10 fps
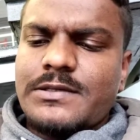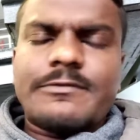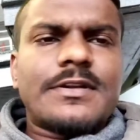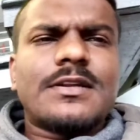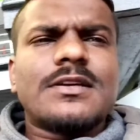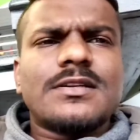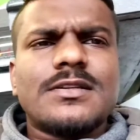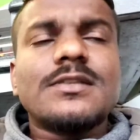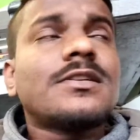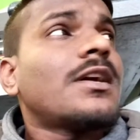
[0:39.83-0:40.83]
फिर
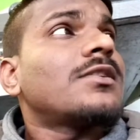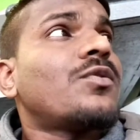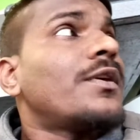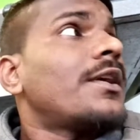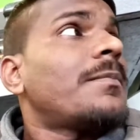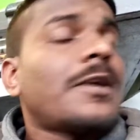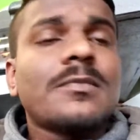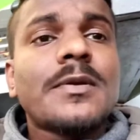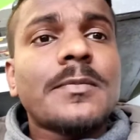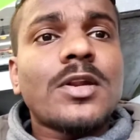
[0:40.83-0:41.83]
शायद कोई
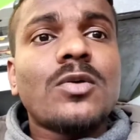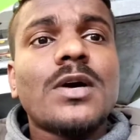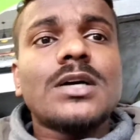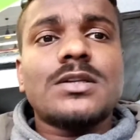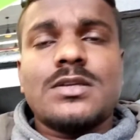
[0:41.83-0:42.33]
अपार्टमेंट में रहूँगा